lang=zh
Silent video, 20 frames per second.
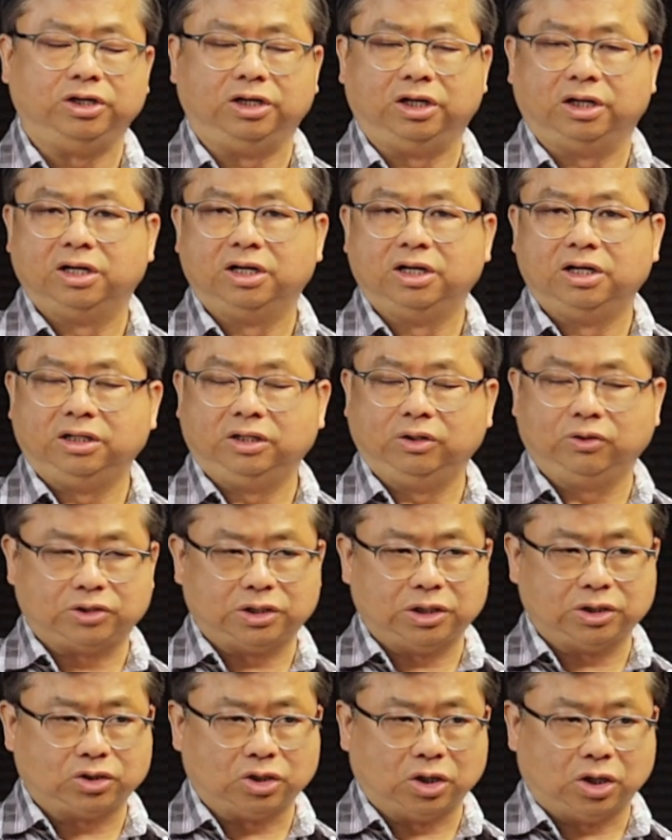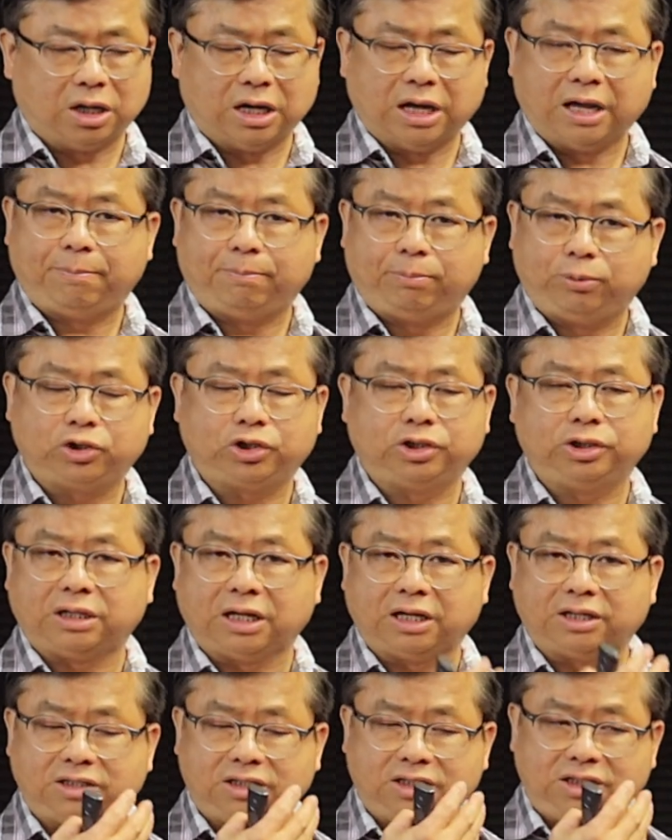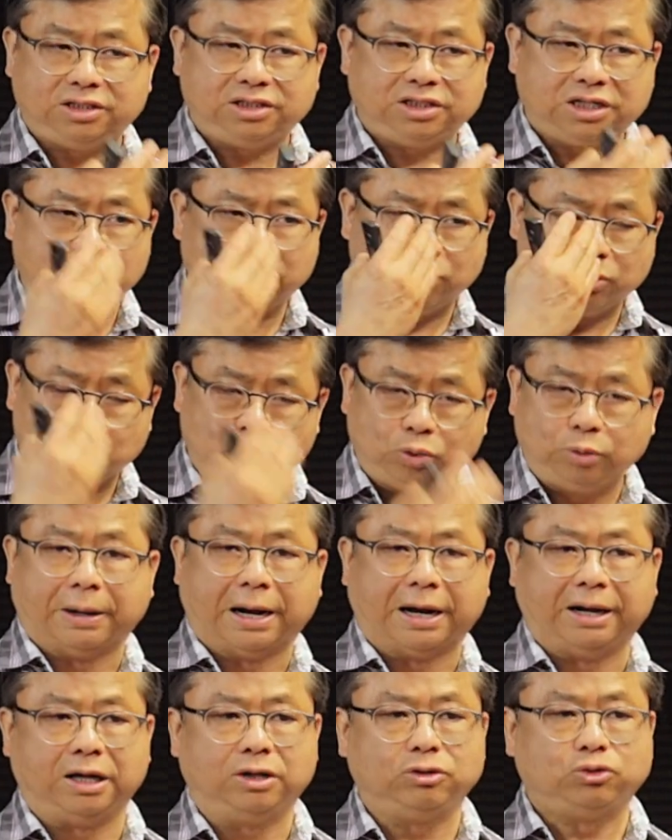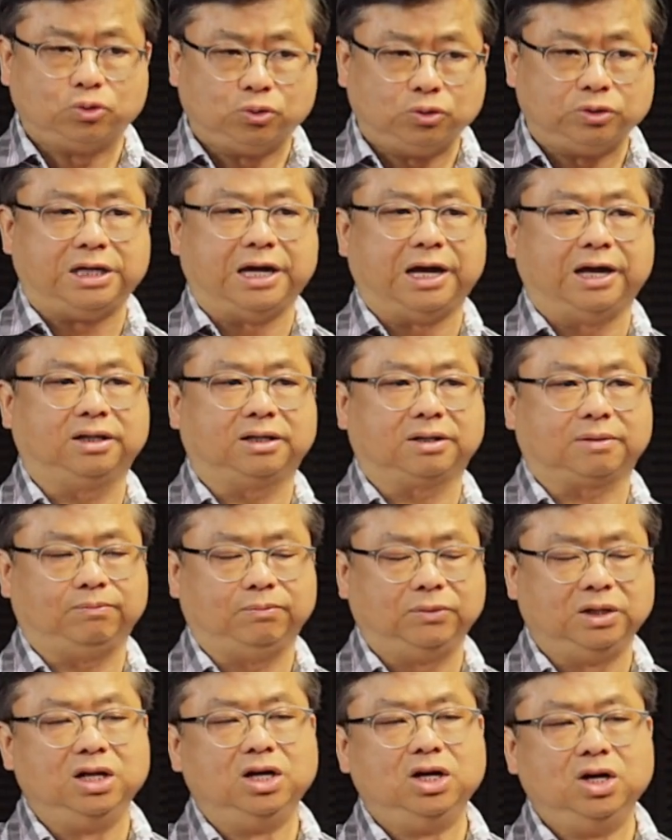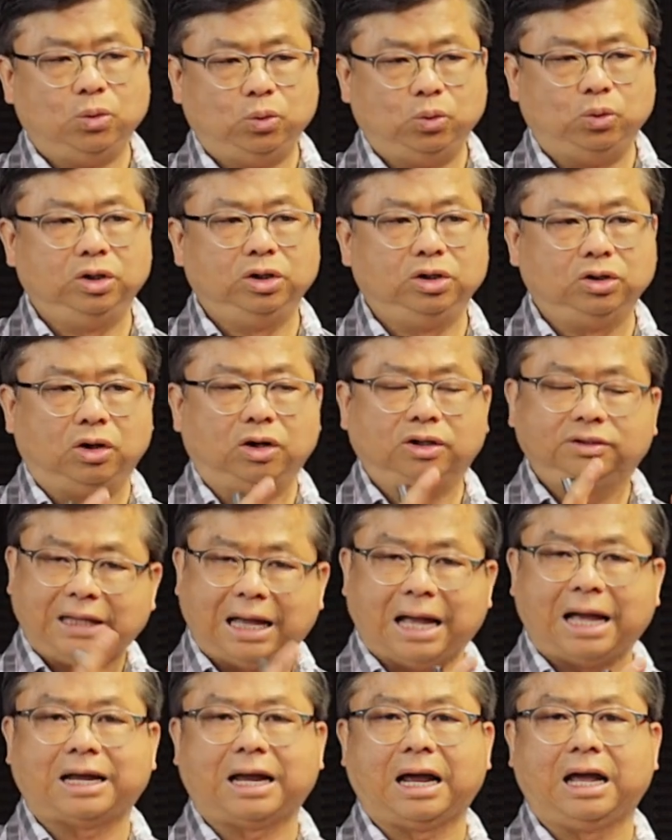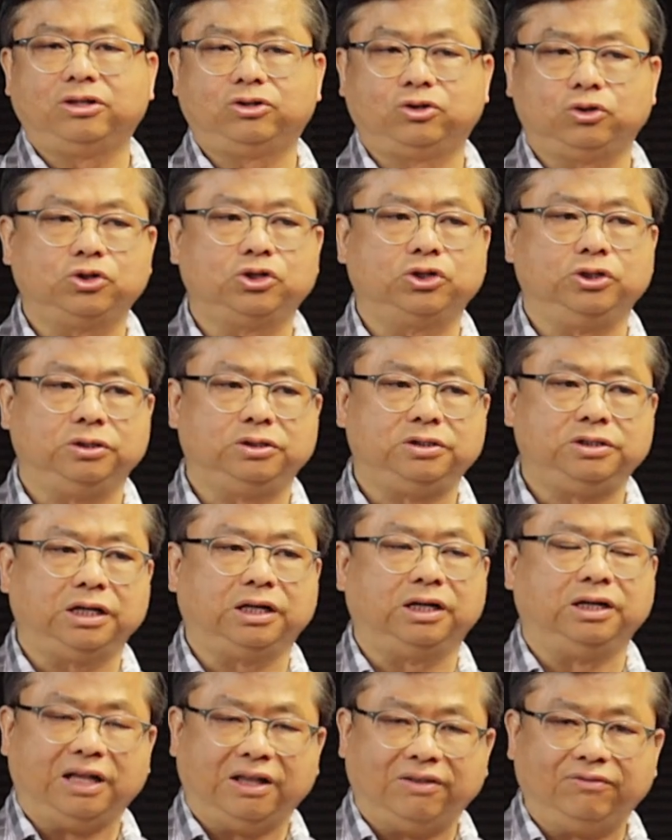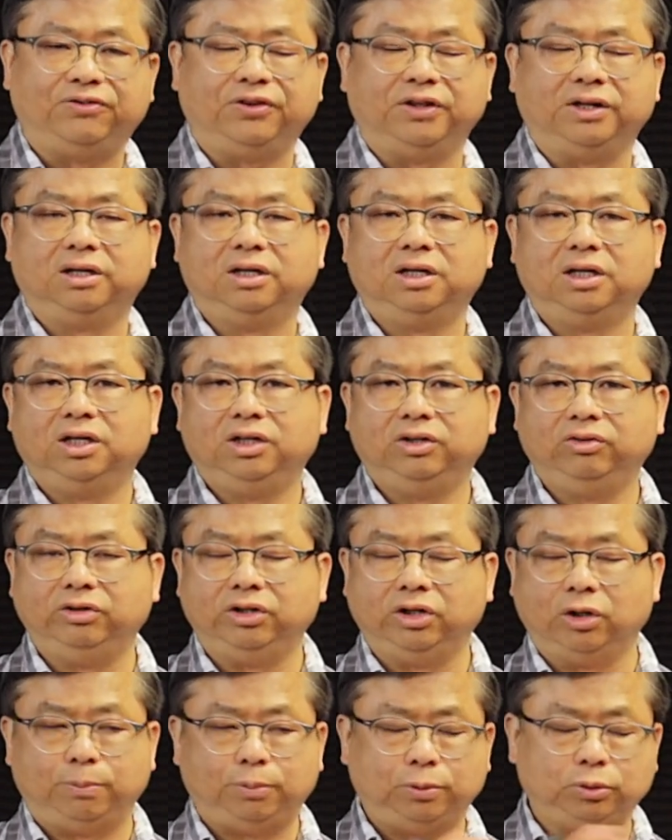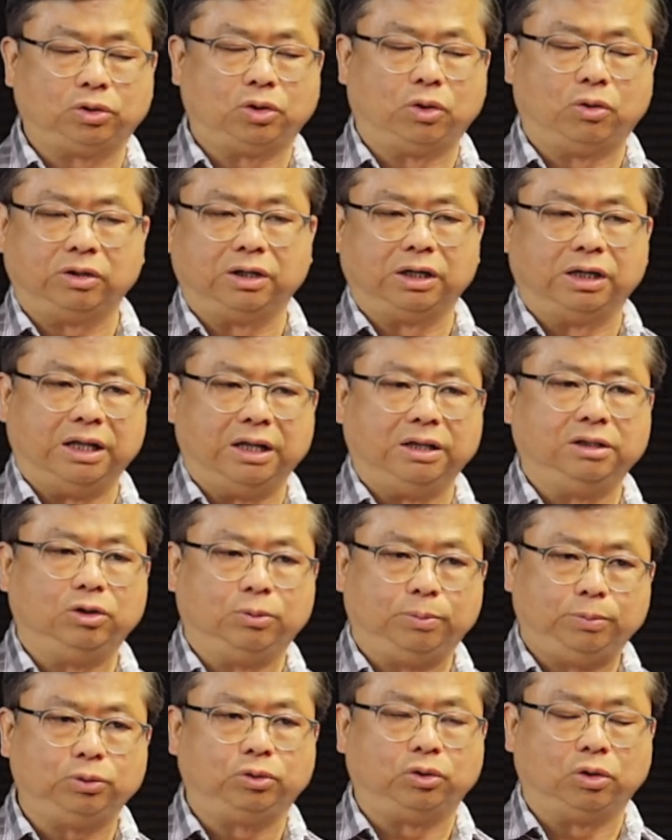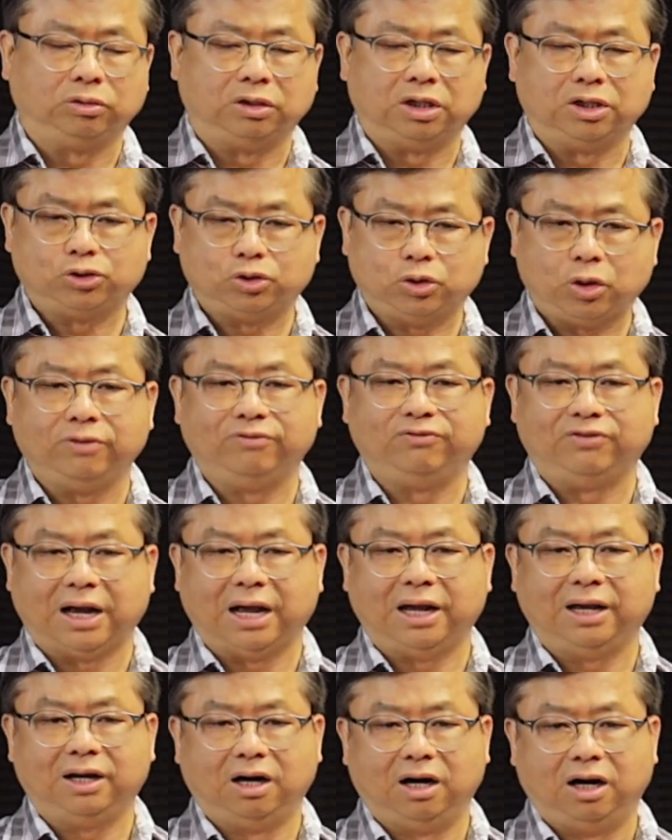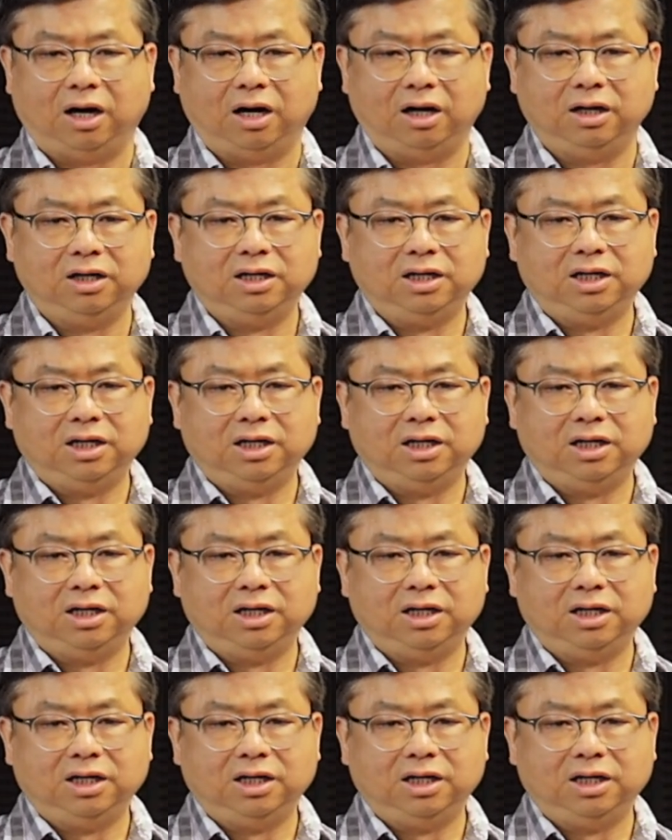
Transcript: 已，有些说哎、呃、不是的，七千五百年主前，无论如何大概就是这个年份，因为有不同的人有不同的算法啊、哦。